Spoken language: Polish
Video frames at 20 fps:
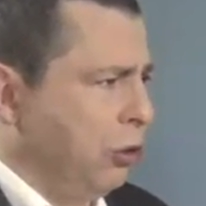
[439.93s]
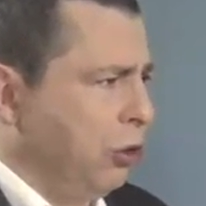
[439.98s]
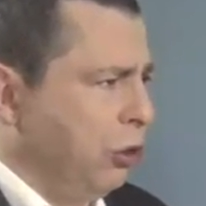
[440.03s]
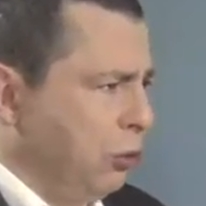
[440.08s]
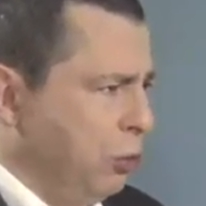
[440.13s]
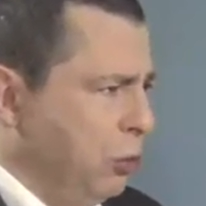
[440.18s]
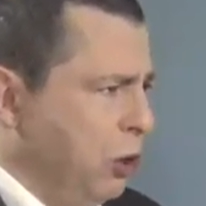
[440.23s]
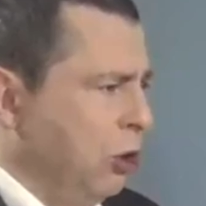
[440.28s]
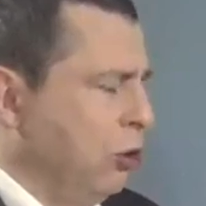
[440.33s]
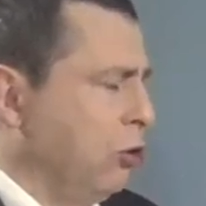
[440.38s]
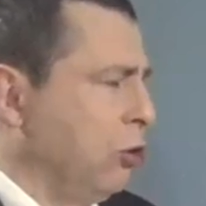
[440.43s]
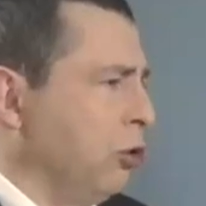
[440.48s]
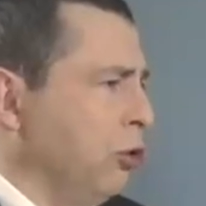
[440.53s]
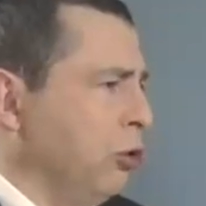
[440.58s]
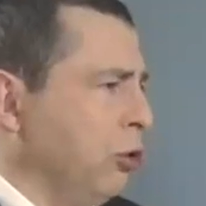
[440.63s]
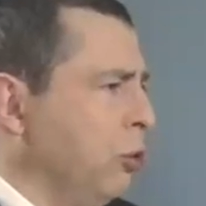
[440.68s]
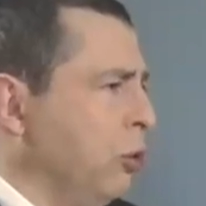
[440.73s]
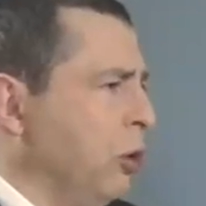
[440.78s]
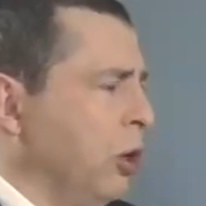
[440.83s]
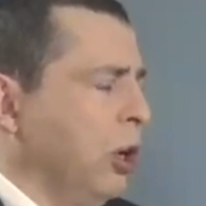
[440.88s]
To jest mniejszość,
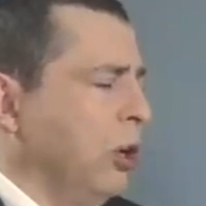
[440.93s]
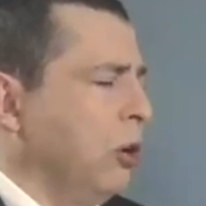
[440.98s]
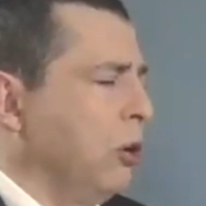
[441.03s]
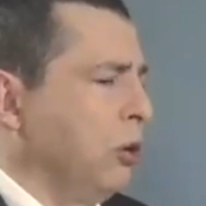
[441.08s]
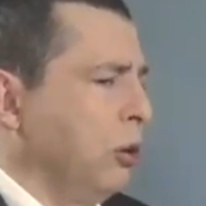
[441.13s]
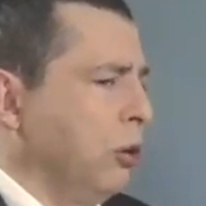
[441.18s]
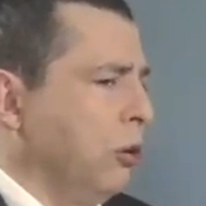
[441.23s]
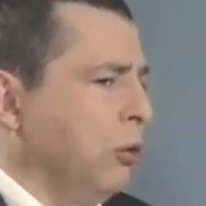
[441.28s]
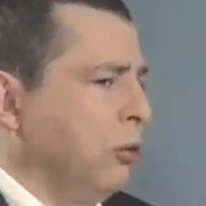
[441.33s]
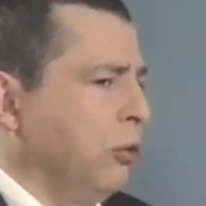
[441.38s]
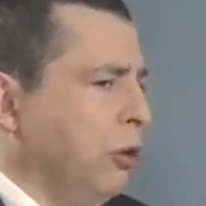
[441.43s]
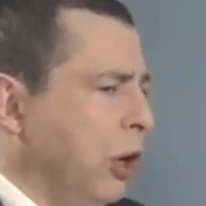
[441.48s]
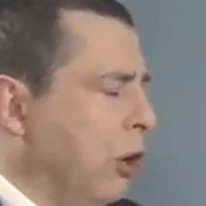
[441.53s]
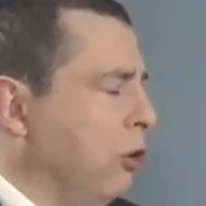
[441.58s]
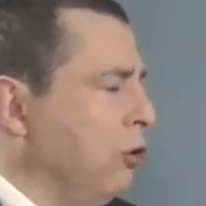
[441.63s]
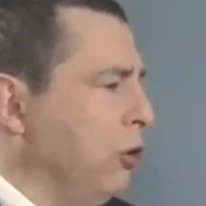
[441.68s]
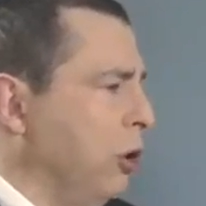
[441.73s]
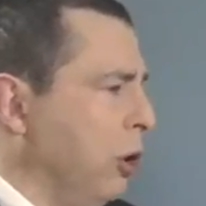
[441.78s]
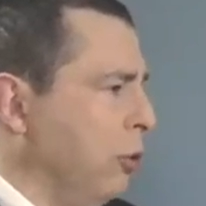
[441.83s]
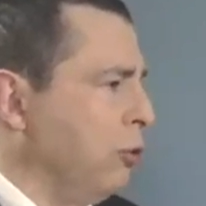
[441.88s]
mhm. która i to
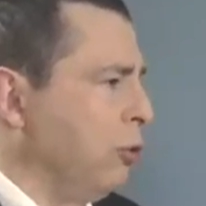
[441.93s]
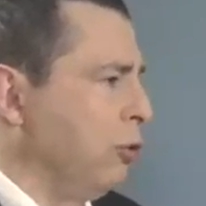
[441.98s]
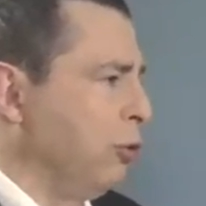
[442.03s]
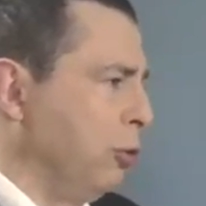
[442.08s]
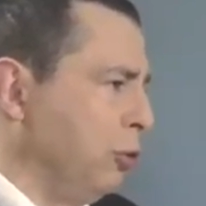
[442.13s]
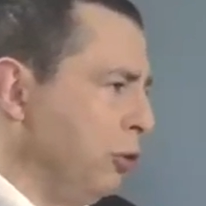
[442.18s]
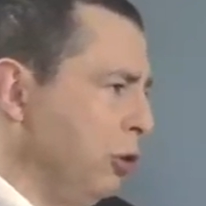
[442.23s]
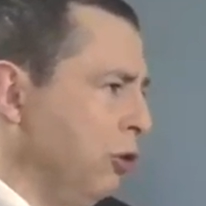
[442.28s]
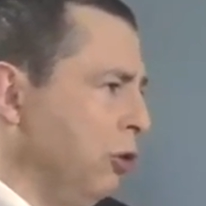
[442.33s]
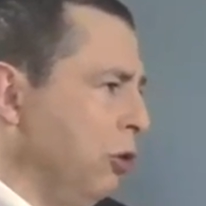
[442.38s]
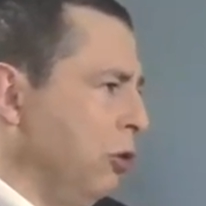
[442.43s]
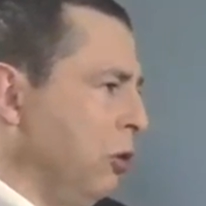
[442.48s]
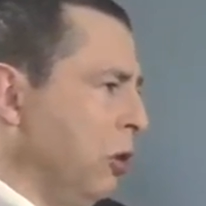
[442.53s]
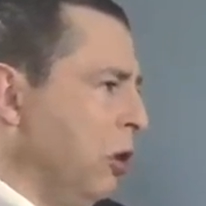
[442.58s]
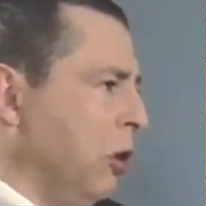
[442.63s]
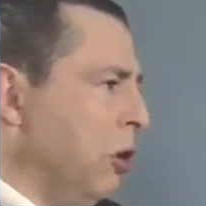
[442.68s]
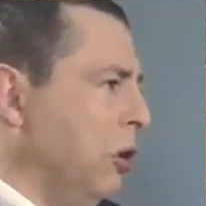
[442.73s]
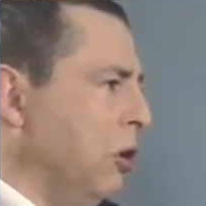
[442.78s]
wyraźna, w tym sensie,